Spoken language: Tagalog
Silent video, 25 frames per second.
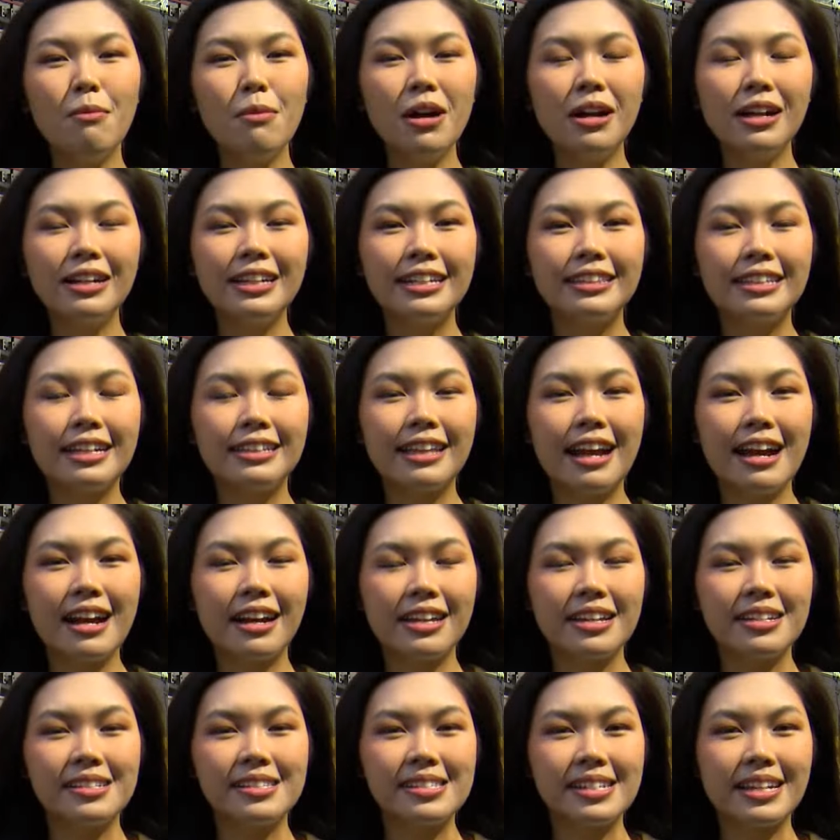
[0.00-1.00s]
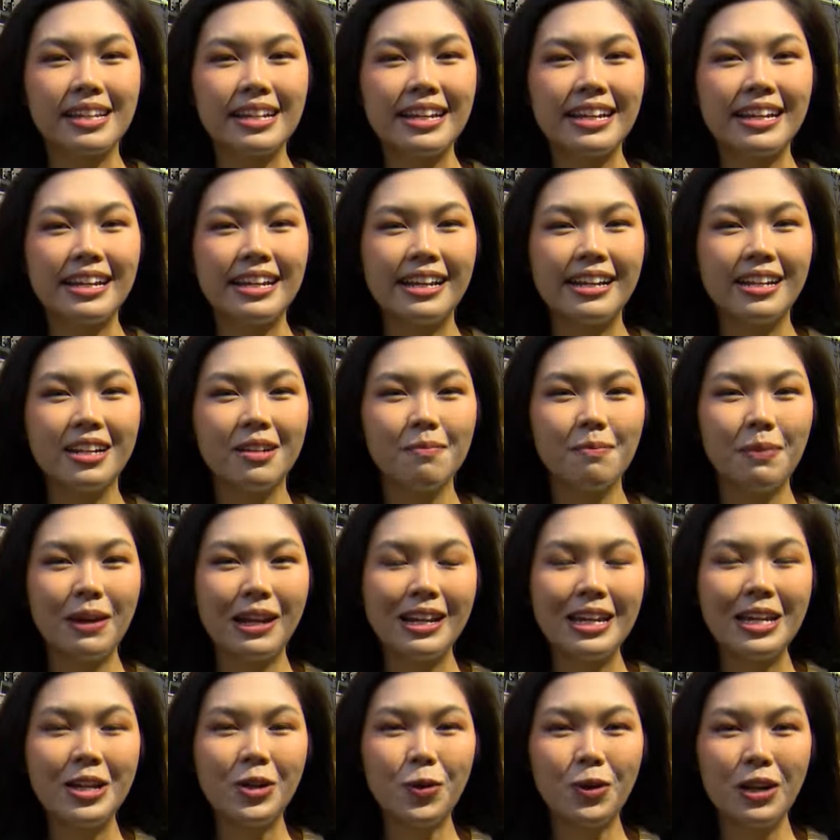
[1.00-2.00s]
lamang natatanging screening ng
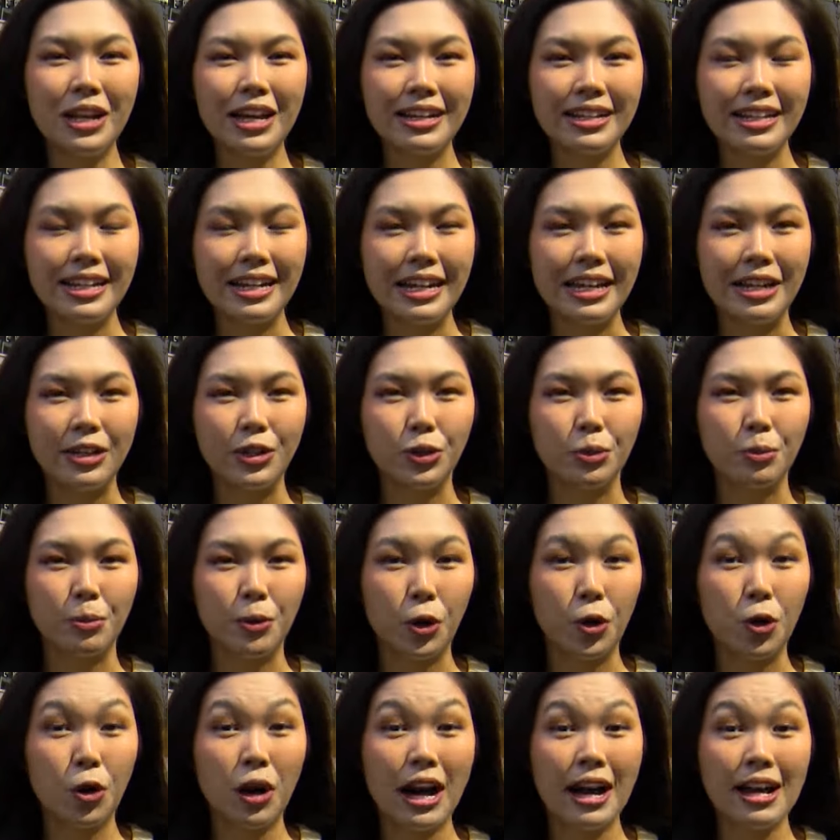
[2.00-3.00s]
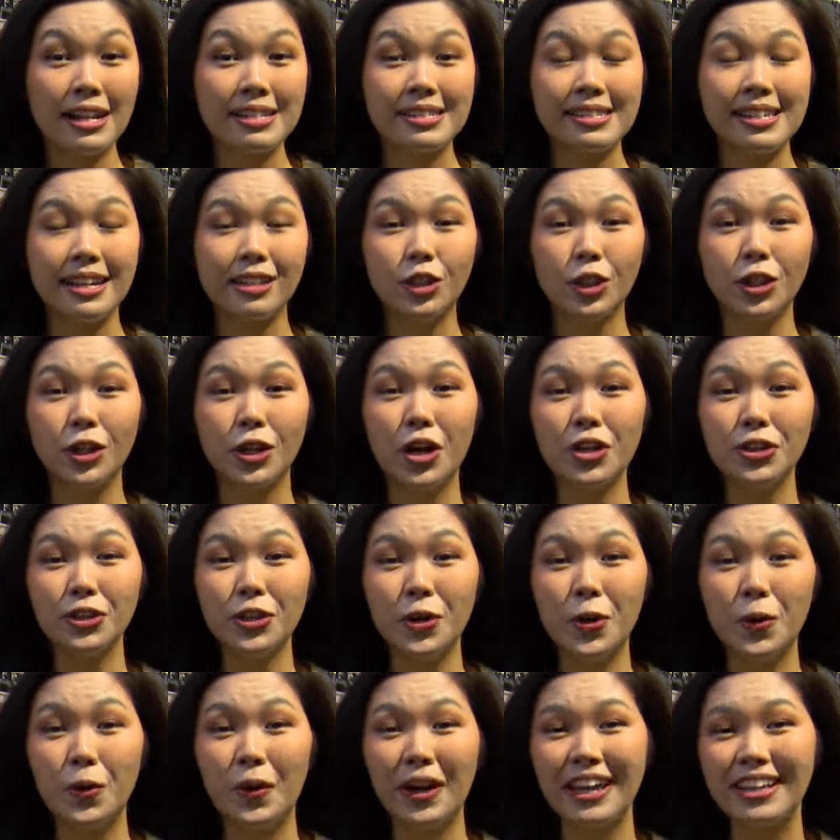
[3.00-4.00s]
pelikula ni Lino Broca sa
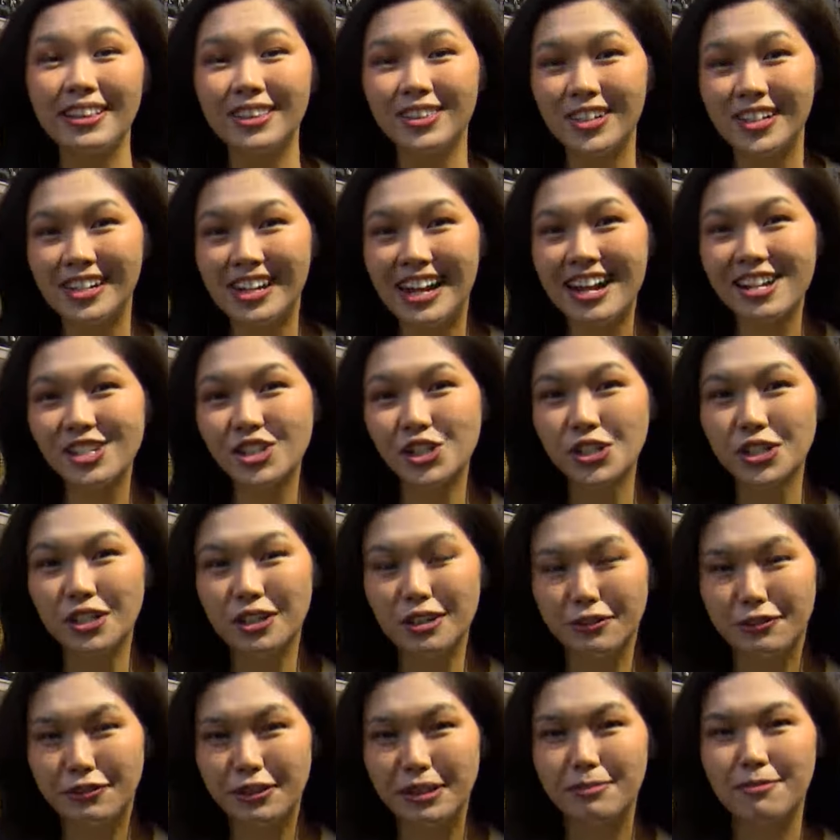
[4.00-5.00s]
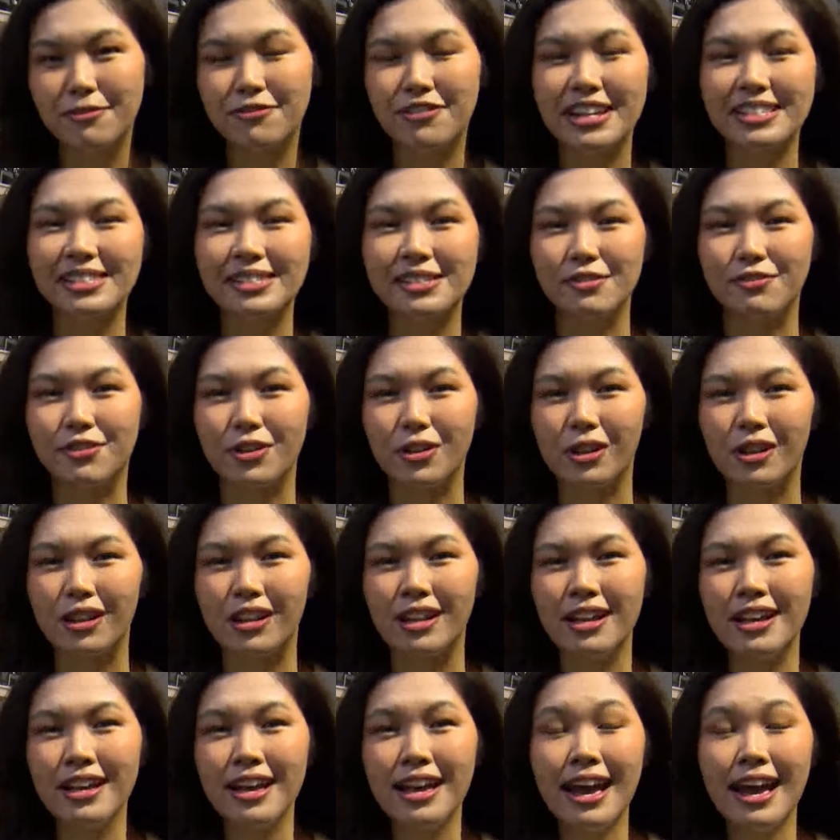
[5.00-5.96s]
Toronto International Film Festival.